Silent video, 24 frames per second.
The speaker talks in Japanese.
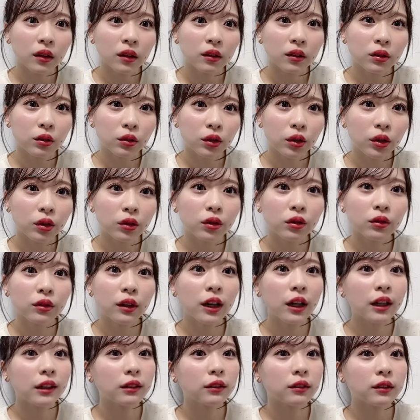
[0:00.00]
そう夜
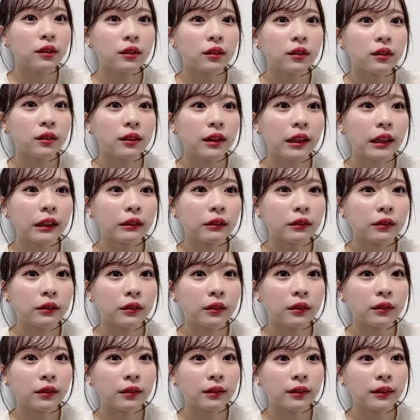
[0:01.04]
はあとあ
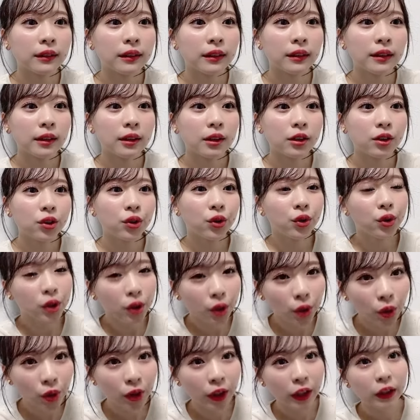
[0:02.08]
の
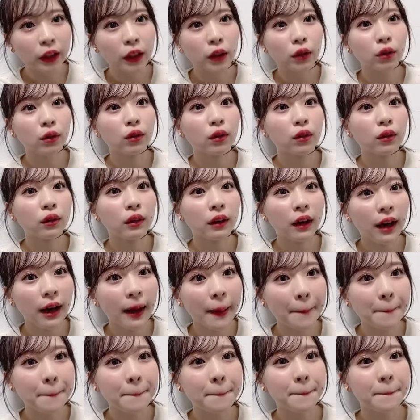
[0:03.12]
結王だったところ
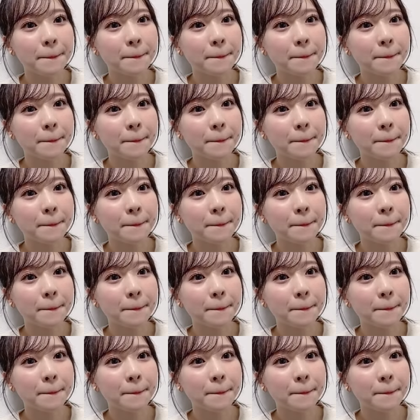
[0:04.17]
が